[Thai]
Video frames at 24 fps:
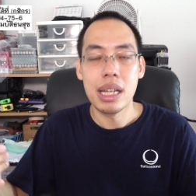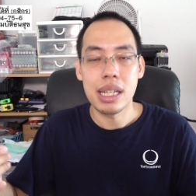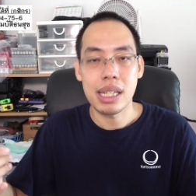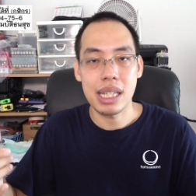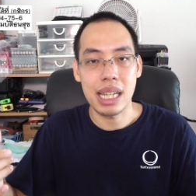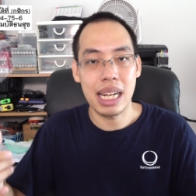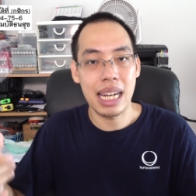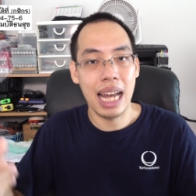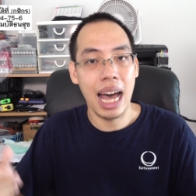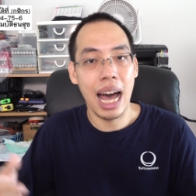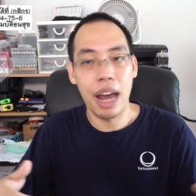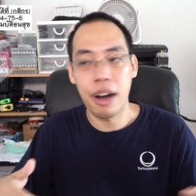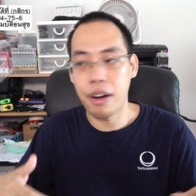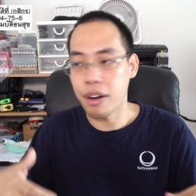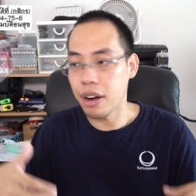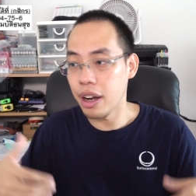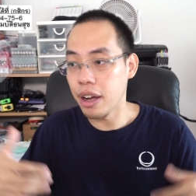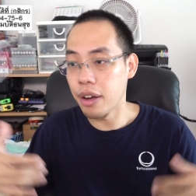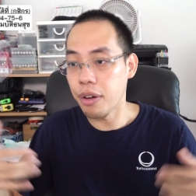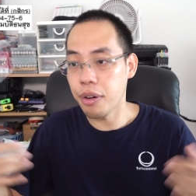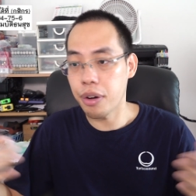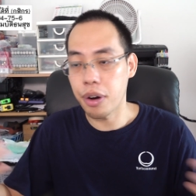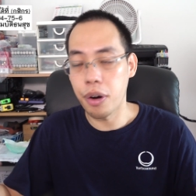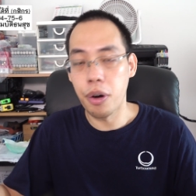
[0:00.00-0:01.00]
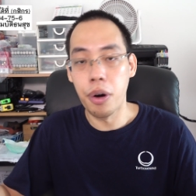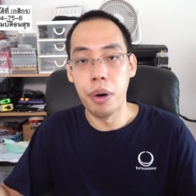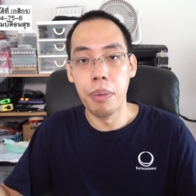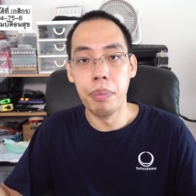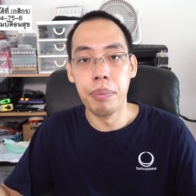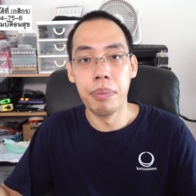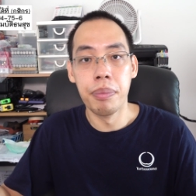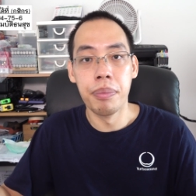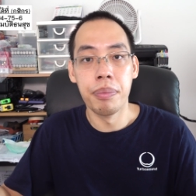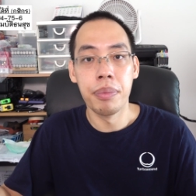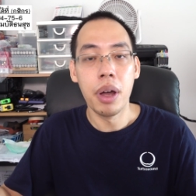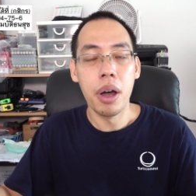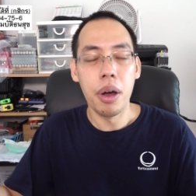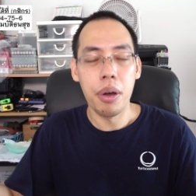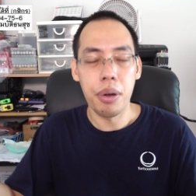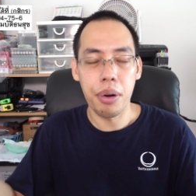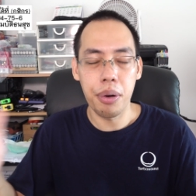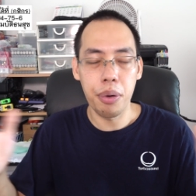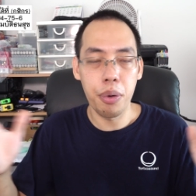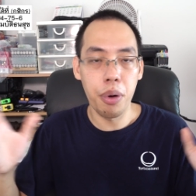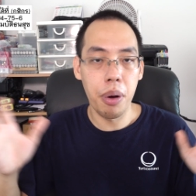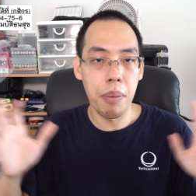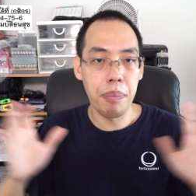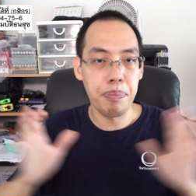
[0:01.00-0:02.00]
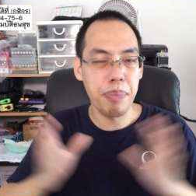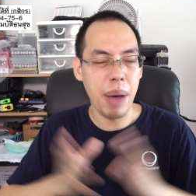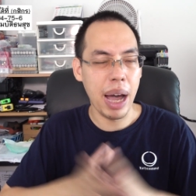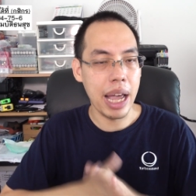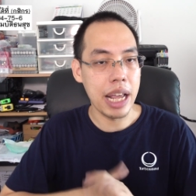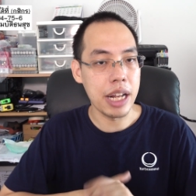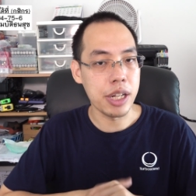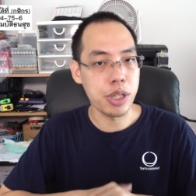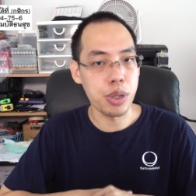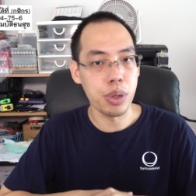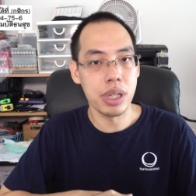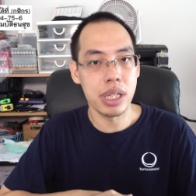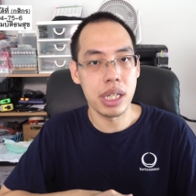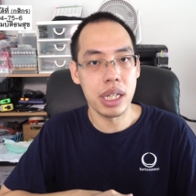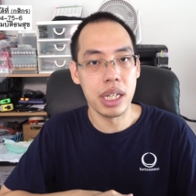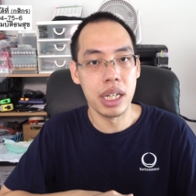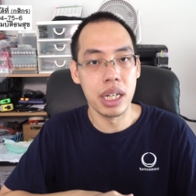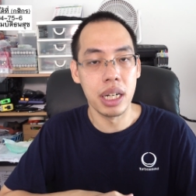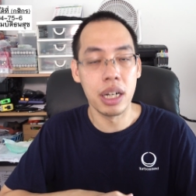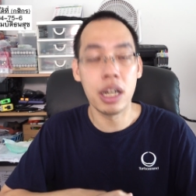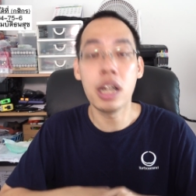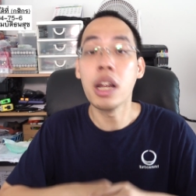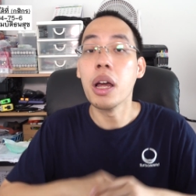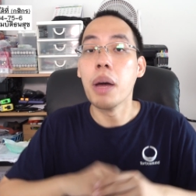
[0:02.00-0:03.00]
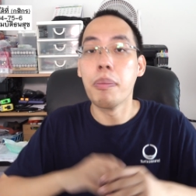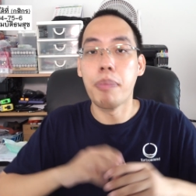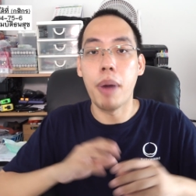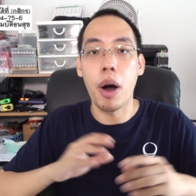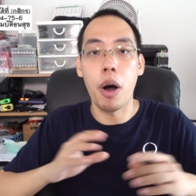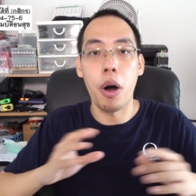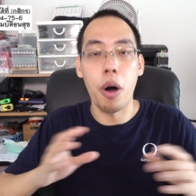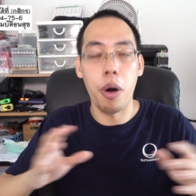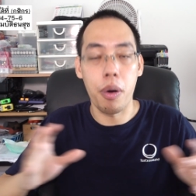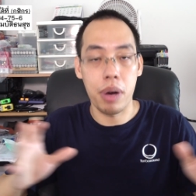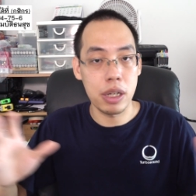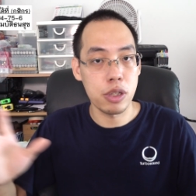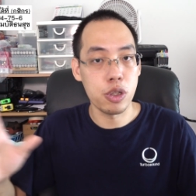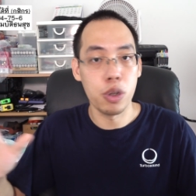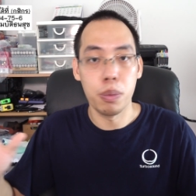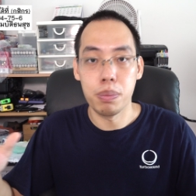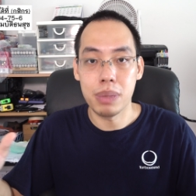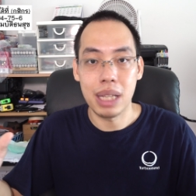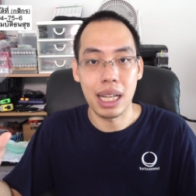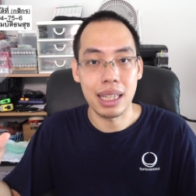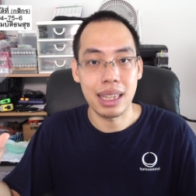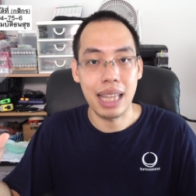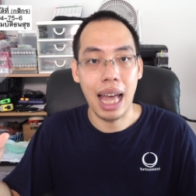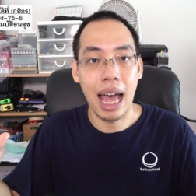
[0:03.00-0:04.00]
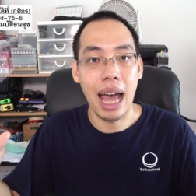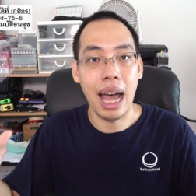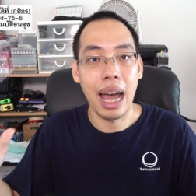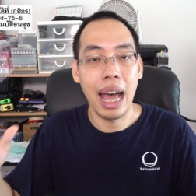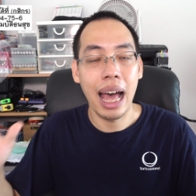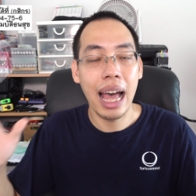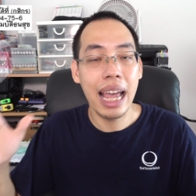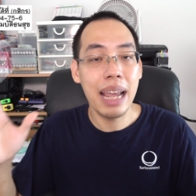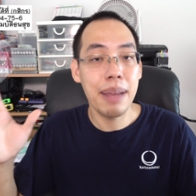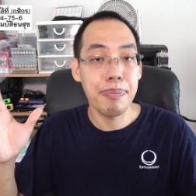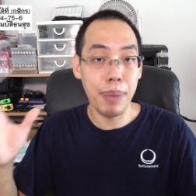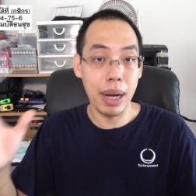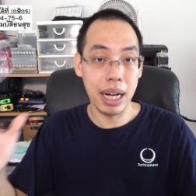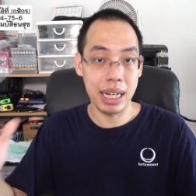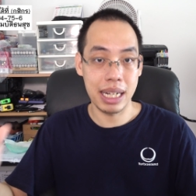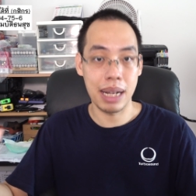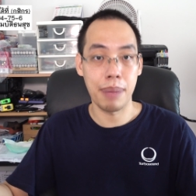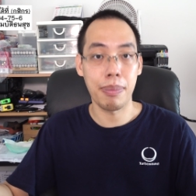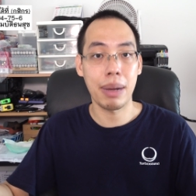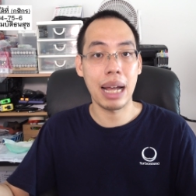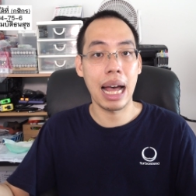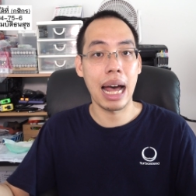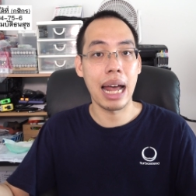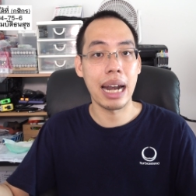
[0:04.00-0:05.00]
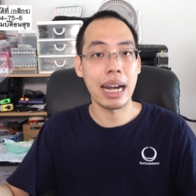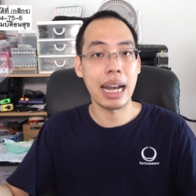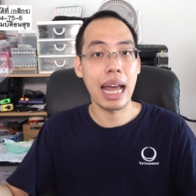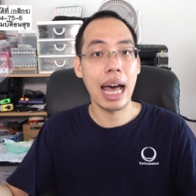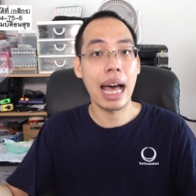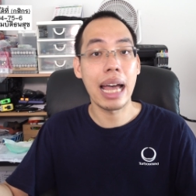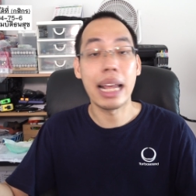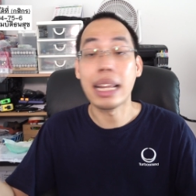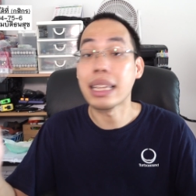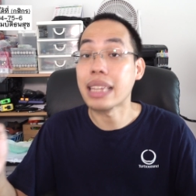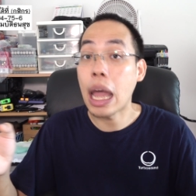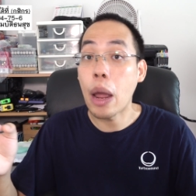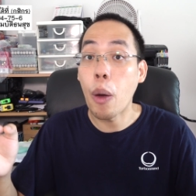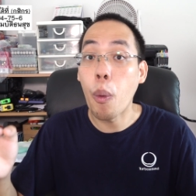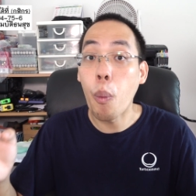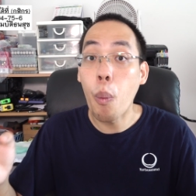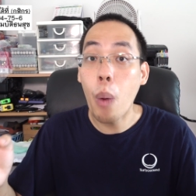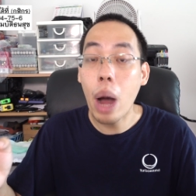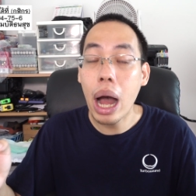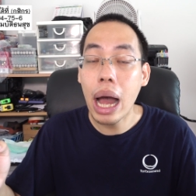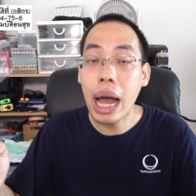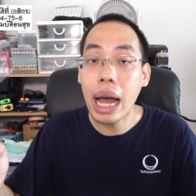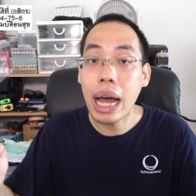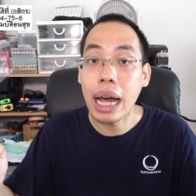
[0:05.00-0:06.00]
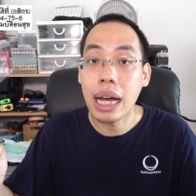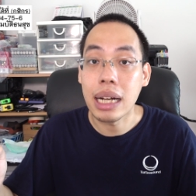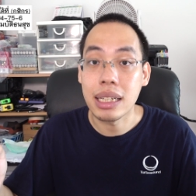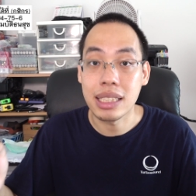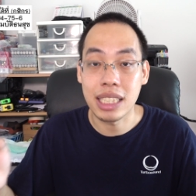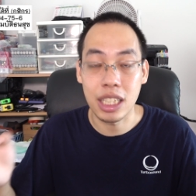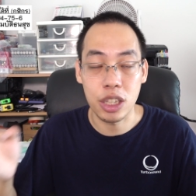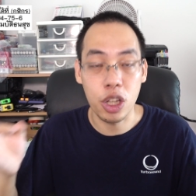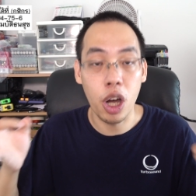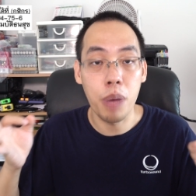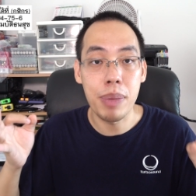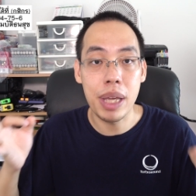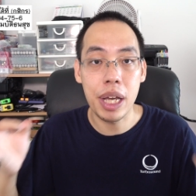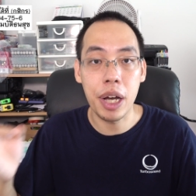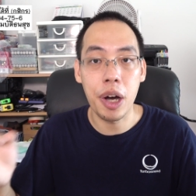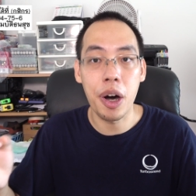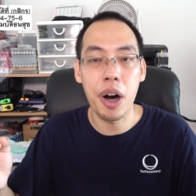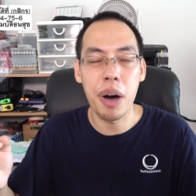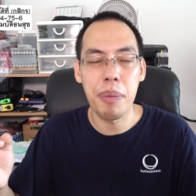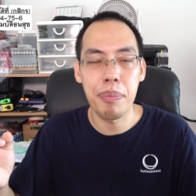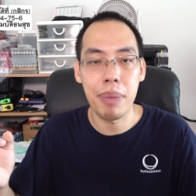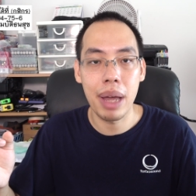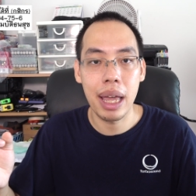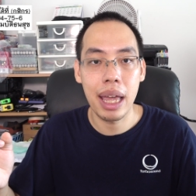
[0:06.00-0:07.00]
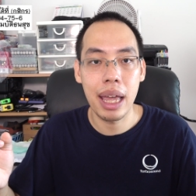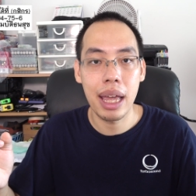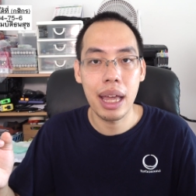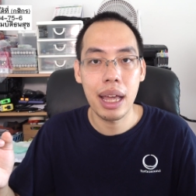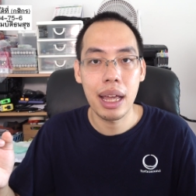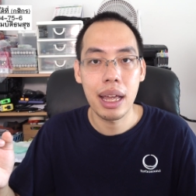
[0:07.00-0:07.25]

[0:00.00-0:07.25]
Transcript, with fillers: สถานเริงรม รวมไปจนถึงมหรสพต่างๆ ให้เปิดทำการได้ แต่ว่าจะต้องมีข้อแม้